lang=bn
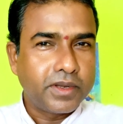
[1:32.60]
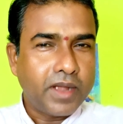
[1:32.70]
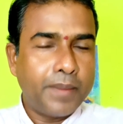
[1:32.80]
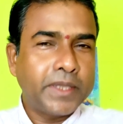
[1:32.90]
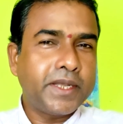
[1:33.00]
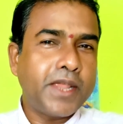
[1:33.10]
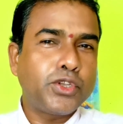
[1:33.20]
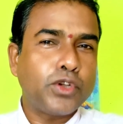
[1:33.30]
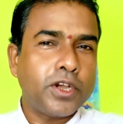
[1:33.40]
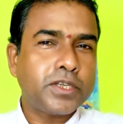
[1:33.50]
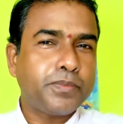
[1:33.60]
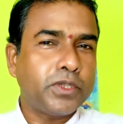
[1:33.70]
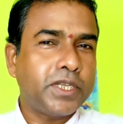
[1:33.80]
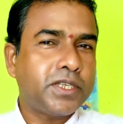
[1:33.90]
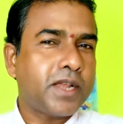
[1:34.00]
আমাদের এই যশ
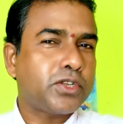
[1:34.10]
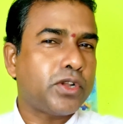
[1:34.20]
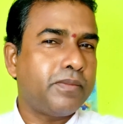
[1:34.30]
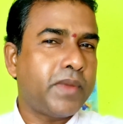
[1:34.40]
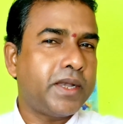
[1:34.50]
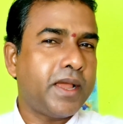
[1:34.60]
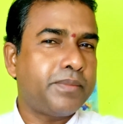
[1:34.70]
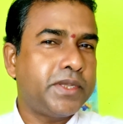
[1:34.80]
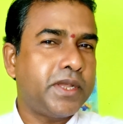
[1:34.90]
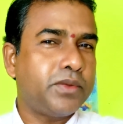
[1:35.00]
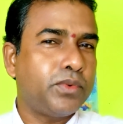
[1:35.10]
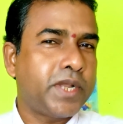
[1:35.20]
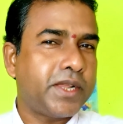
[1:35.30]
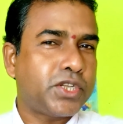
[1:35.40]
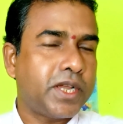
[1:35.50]
প্রতিষ্ঠার সম্মানে আপনি যে
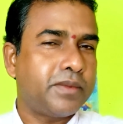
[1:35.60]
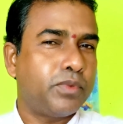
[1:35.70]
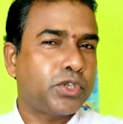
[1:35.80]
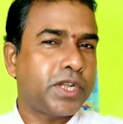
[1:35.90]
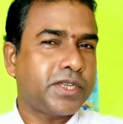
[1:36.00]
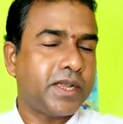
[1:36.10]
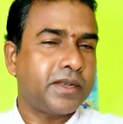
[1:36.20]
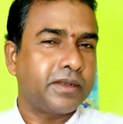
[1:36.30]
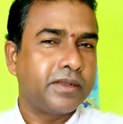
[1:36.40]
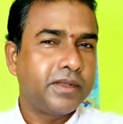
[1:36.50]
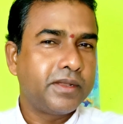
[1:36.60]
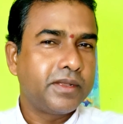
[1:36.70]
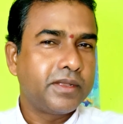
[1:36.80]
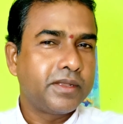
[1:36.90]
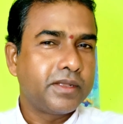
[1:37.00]
উঠেছেন বসেছেন
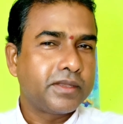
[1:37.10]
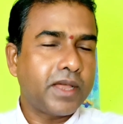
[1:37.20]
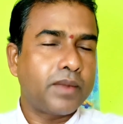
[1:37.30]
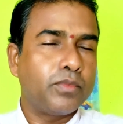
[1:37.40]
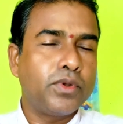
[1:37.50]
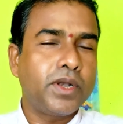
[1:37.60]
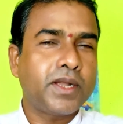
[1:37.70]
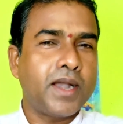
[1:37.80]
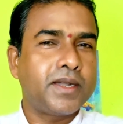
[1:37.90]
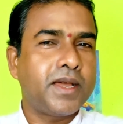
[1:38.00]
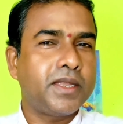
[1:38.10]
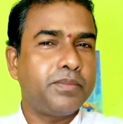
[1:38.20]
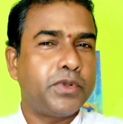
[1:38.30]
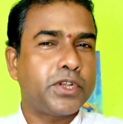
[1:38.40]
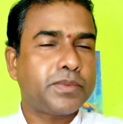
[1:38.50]
তার মূল কাণ্ডারি
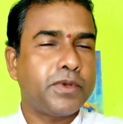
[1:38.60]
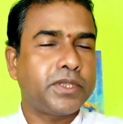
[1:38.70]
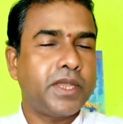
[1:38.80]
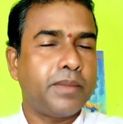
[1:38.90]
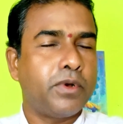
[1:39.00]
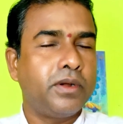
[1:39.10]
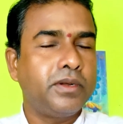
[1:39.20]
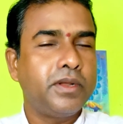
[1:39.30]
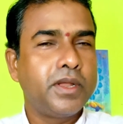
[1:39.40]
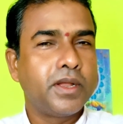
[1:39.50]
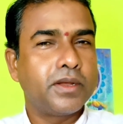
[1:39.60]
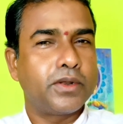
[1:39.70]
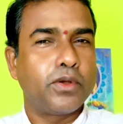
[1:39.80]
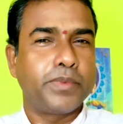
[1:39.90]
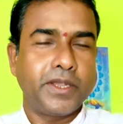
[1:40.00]
বৃহস্পতি এবং
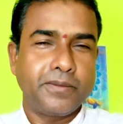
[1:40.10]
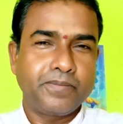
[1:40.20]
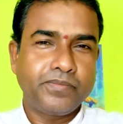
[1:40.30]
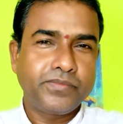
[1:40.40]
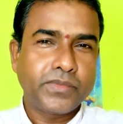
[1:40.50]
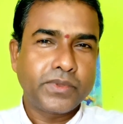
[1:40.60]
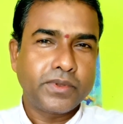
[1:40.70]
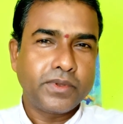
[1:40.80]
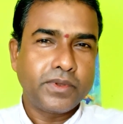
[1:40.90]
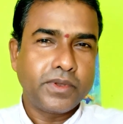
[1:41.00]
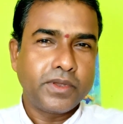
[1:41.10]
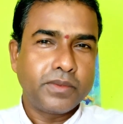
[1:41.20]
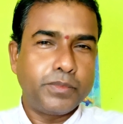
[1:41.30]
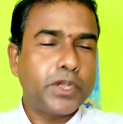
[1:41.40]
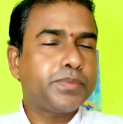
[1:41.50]
রবি
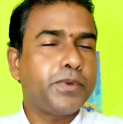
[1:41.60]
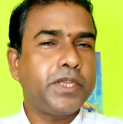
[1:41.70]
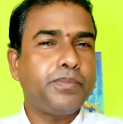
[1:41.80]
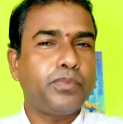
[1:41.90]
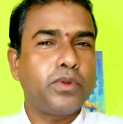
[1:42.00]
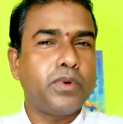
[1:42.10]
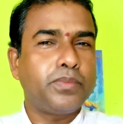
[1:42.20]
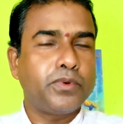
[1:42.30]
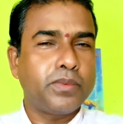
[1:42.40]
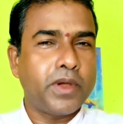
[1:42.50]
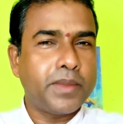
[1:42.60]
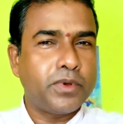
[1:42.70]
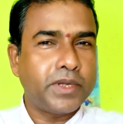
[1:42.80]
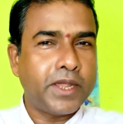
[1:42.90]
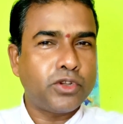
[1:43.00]
বৃহস্পতি পূর্ব পূর্ব এবং
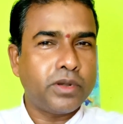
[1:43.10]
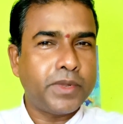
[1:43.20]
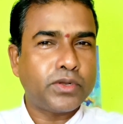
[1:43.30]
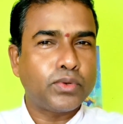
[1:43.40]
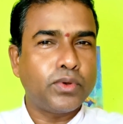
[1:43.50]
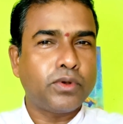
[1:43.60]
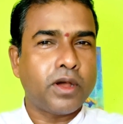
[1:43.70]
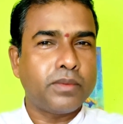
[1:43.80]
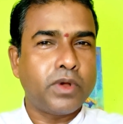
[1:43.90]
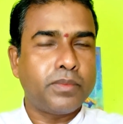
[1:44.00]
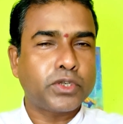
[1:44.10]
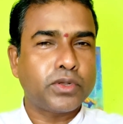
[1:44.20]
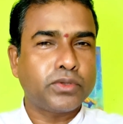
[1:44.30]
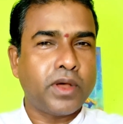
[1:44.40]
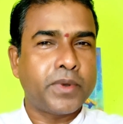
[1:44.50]
এই জন্মের
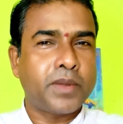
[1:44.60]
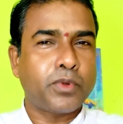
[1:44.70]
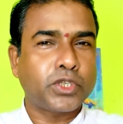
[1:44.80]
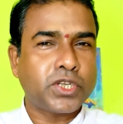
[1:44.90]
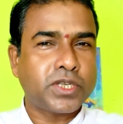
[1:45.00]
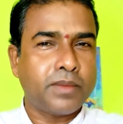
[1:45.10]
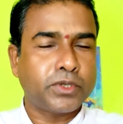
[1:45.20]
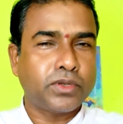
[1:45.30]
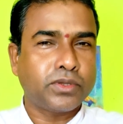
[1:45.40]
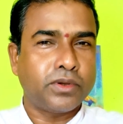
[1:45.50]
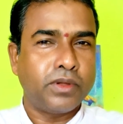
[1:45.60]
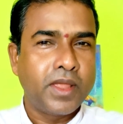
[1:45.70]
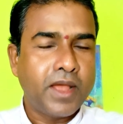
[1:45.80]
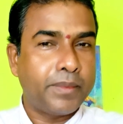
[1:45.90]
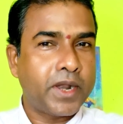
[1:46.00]
সুকর্মবশত আপনার প্রচেষ্টাবশত
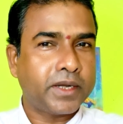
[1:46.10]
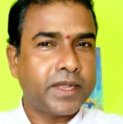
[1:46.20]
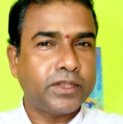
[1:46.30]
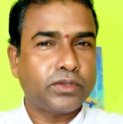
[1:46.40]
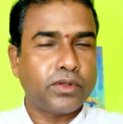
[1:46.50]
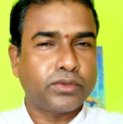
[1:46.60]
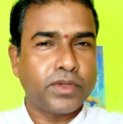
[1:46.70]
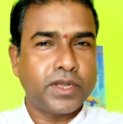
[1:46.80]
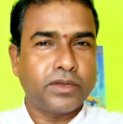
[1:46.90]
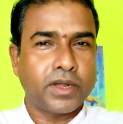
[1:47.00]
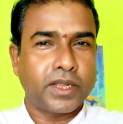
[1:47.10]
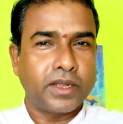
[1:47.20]
আপনার ক্ষেত্র তৈরি করে